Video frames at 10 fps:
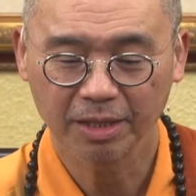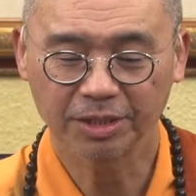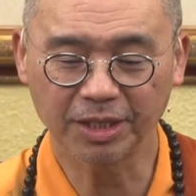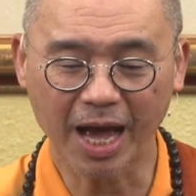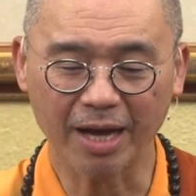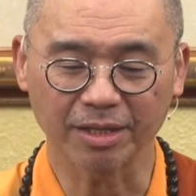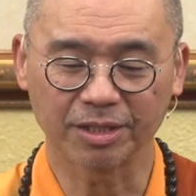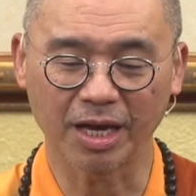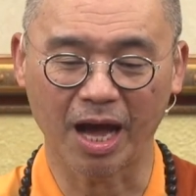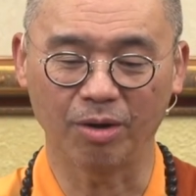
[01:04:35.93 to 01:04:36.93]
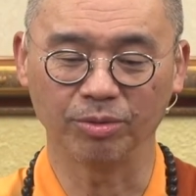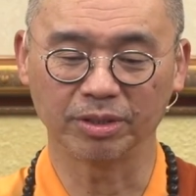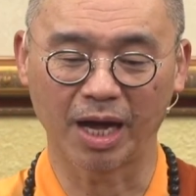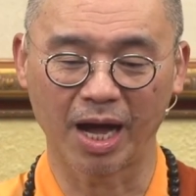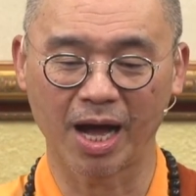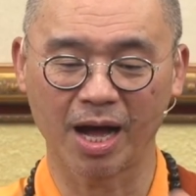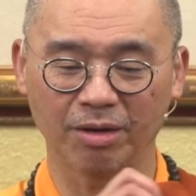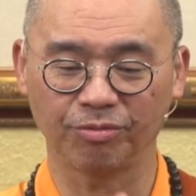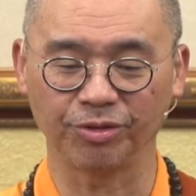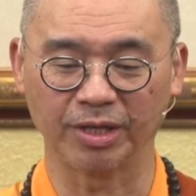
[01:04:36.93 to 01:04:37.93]
向下文
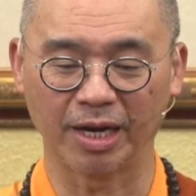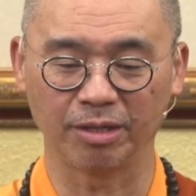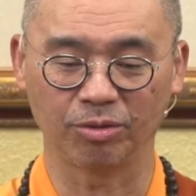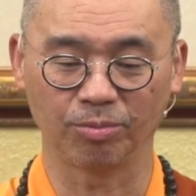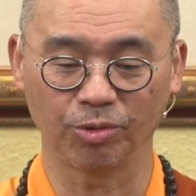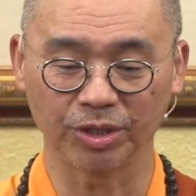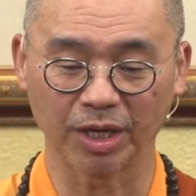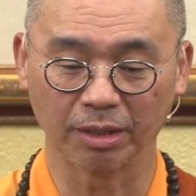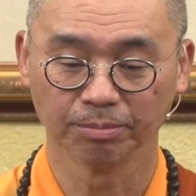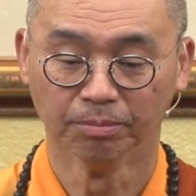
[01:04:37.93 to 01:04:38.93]
长复以来日，我们回向。